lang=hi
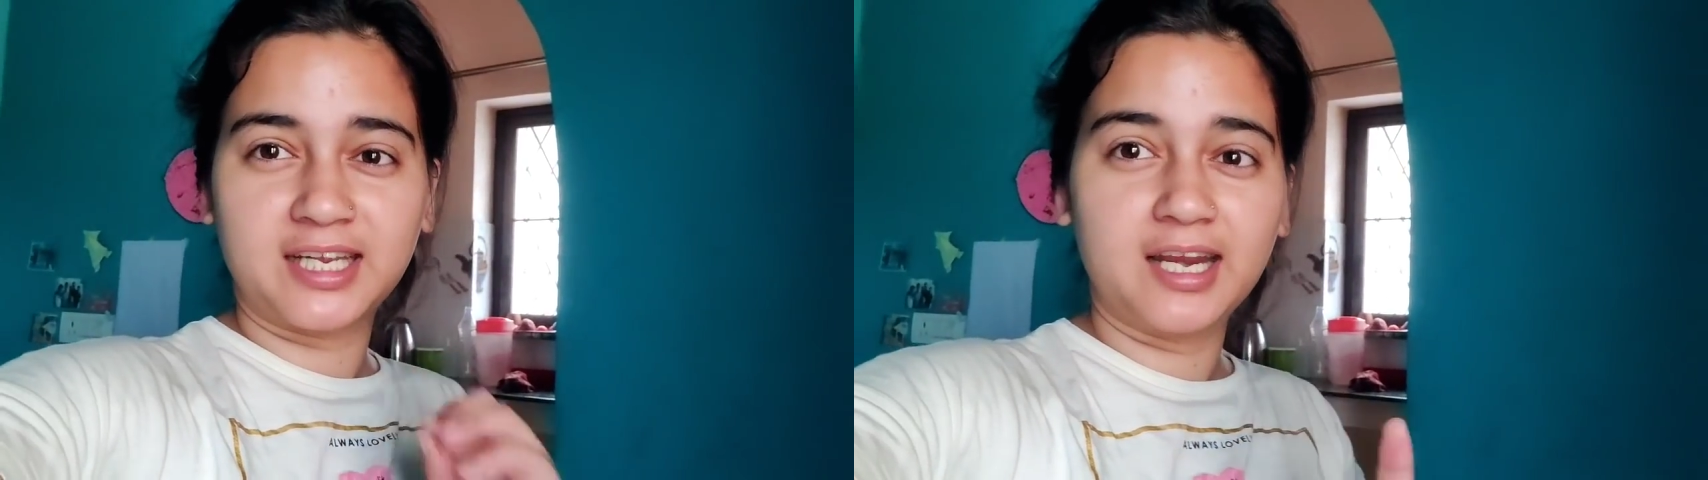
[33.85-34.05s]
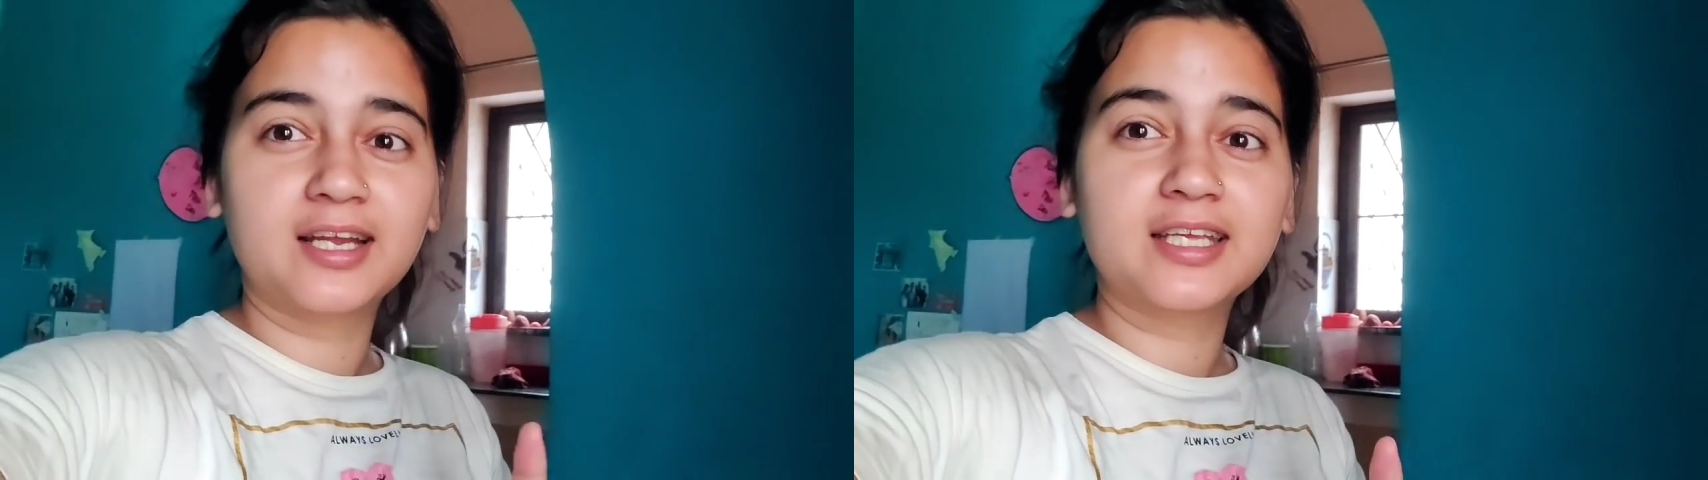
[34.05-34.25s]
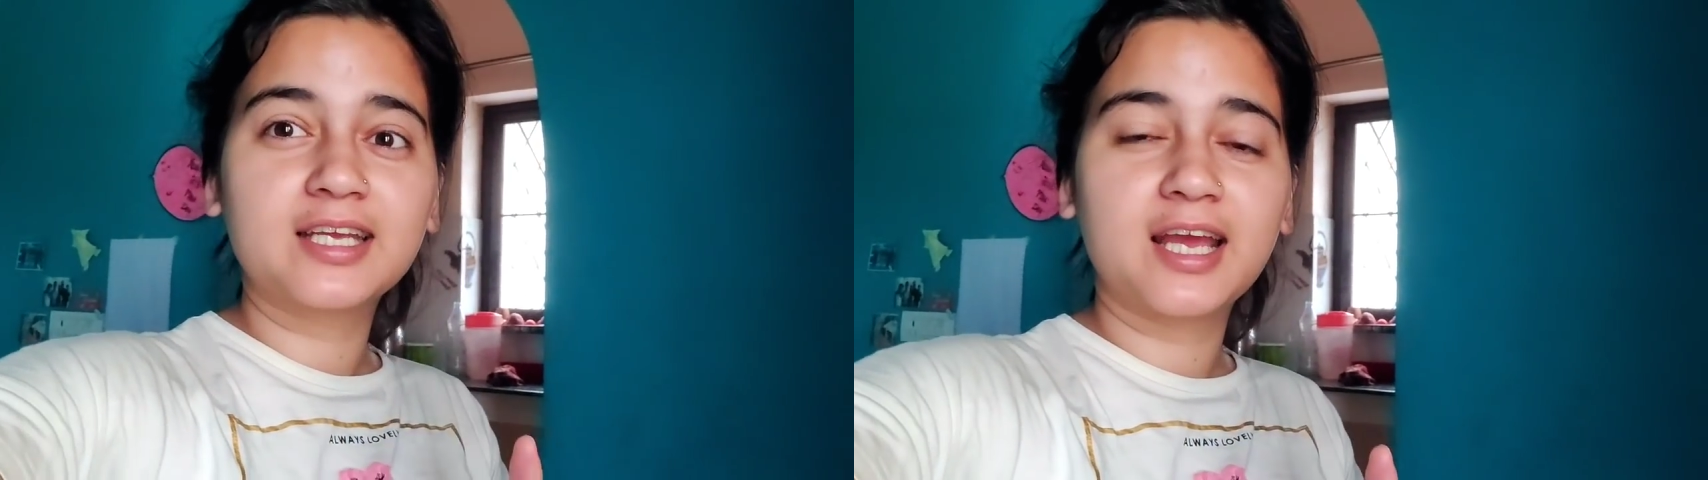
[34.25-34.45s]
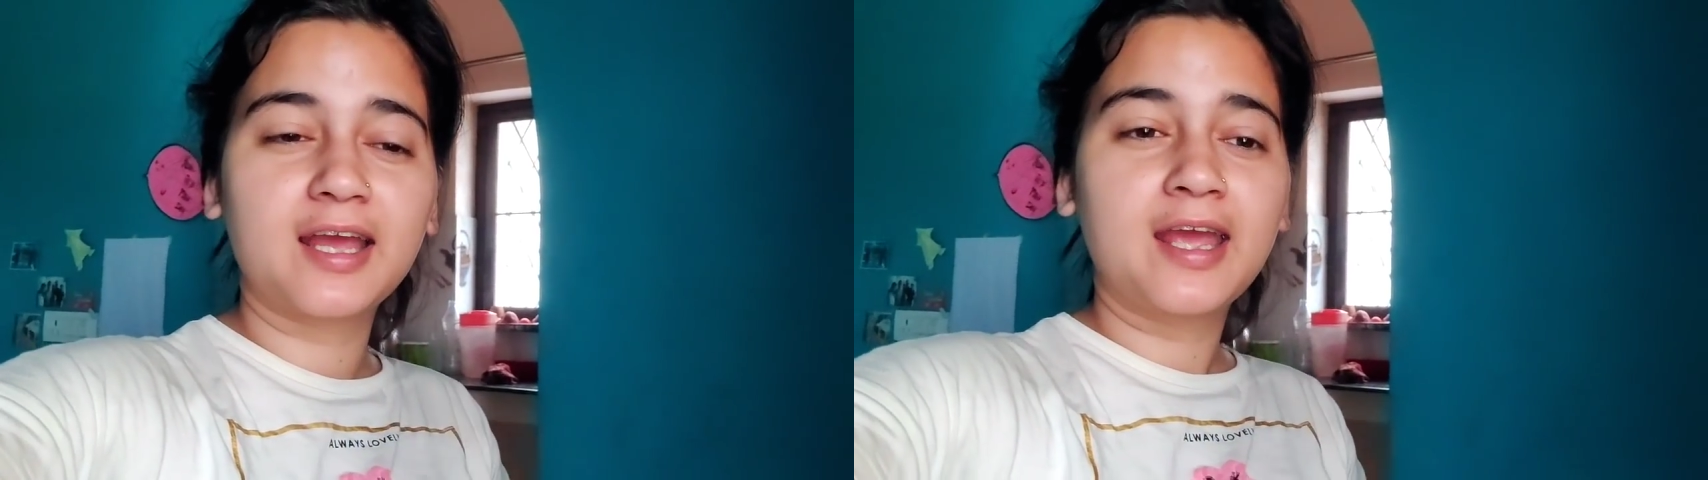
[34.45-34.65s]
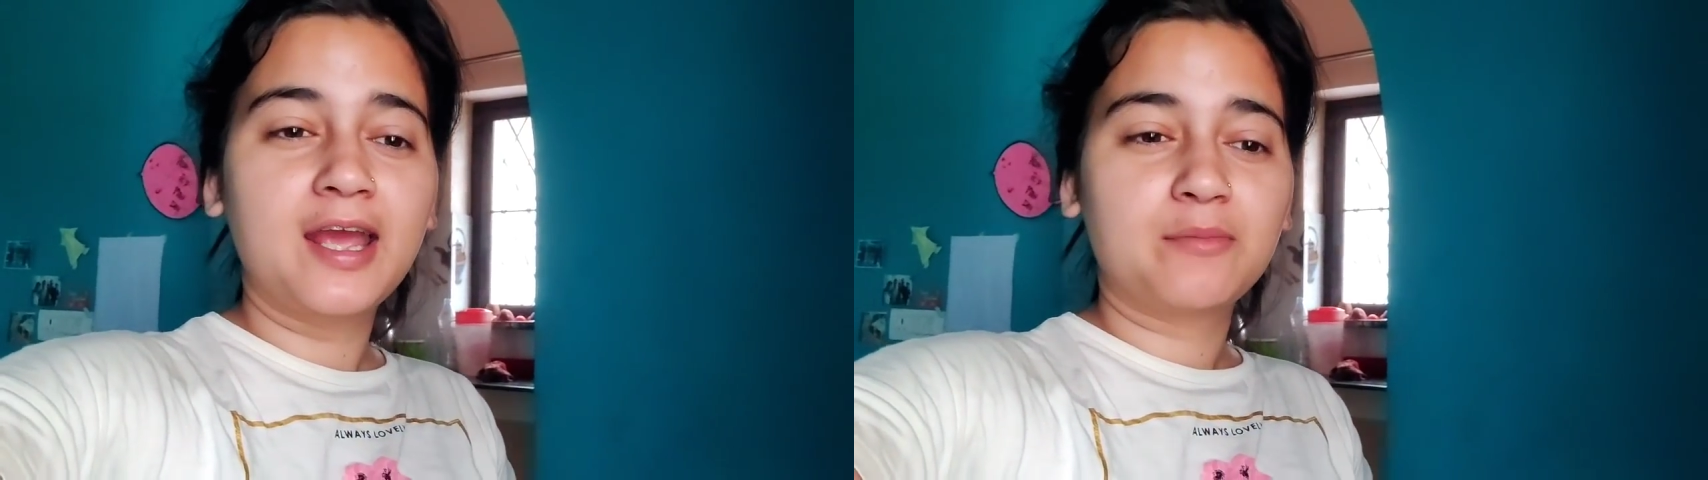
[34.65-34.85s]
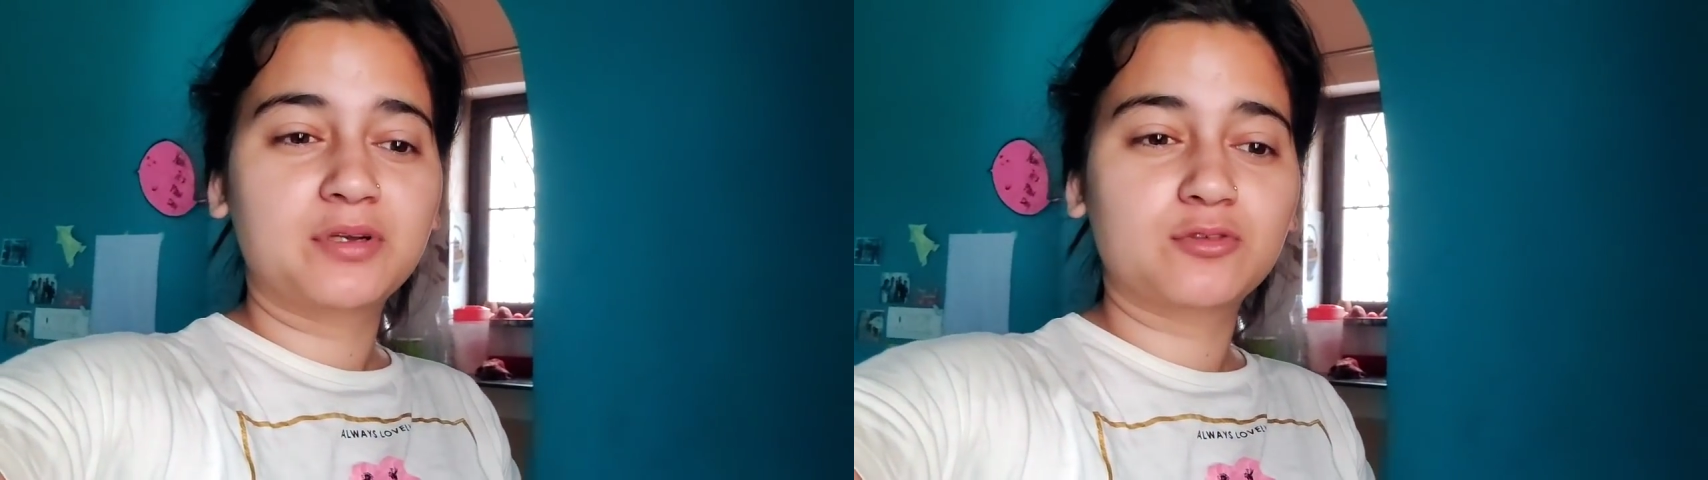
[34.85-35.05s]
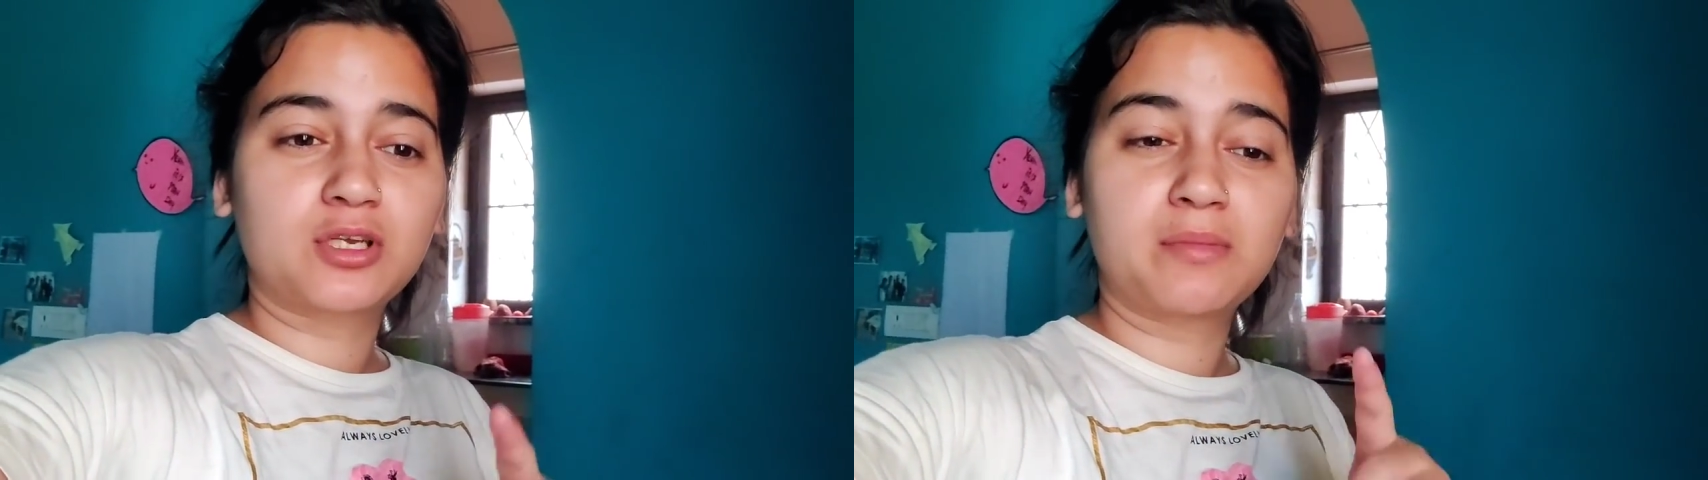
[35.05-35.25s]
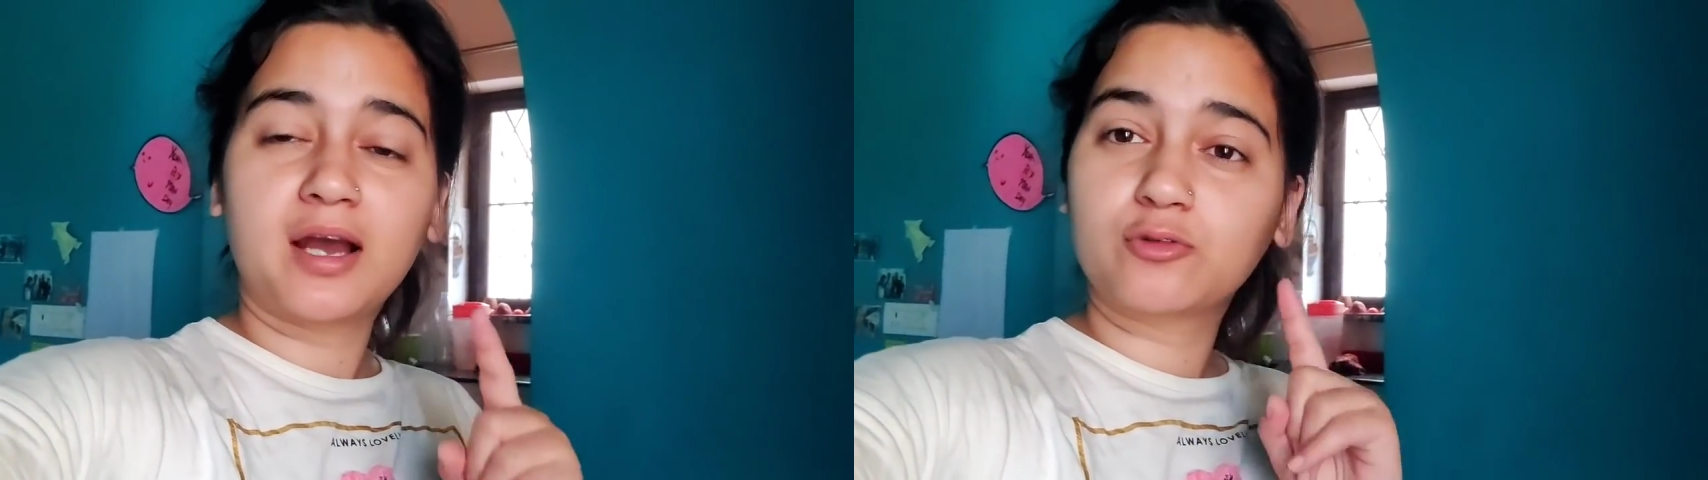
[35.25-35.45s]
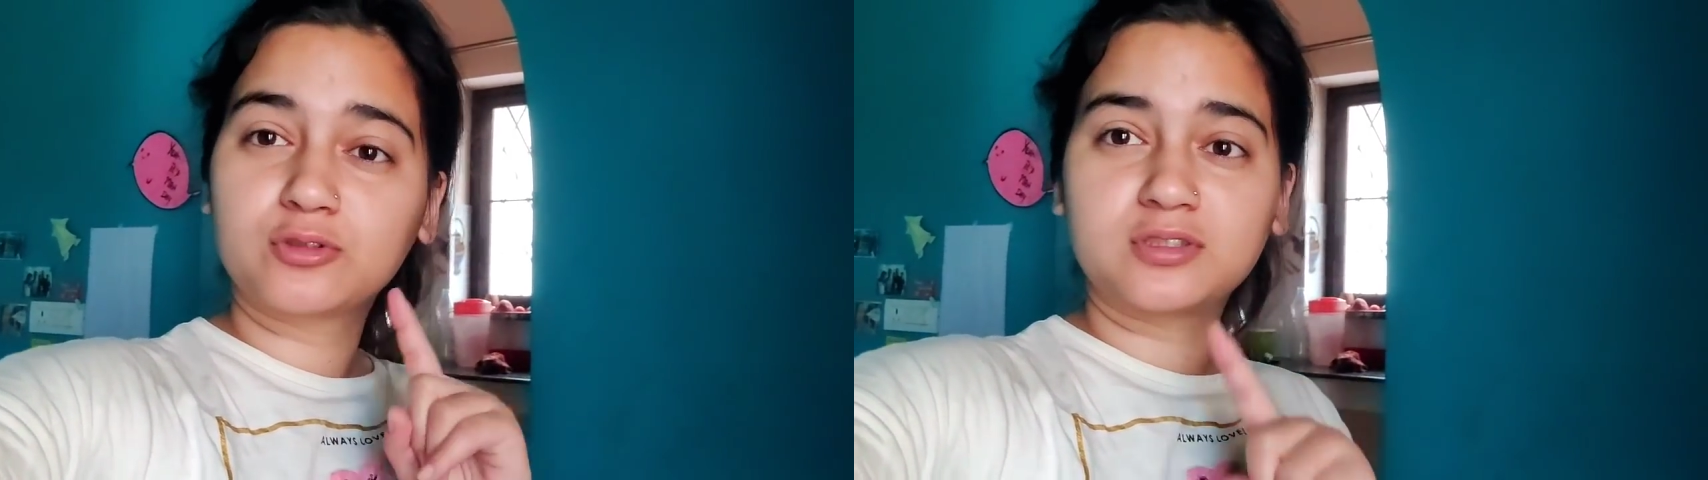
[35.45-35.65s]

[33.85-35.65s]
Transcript: खिला नहीं है बस उसका मैं